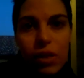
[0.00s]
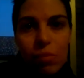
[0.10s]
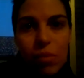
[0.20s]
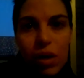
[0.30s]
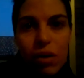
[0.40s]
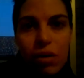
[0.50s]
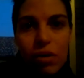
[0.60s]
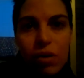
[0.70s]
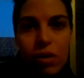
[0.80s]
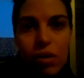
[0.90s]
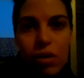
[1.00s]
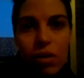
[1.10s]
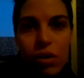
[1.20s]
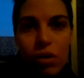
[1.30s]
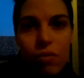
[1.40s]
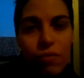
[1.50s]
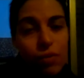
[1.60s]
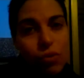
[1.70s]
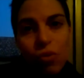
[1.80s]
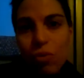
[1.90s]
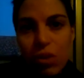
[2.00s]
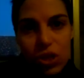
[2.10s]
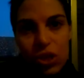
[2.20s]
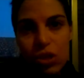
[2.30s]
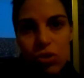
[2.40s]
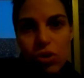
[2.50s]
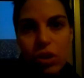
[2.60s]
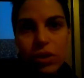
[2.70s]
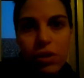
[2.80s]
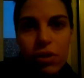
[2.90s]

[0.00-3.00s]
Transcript: me, Vivo con i miei genitori,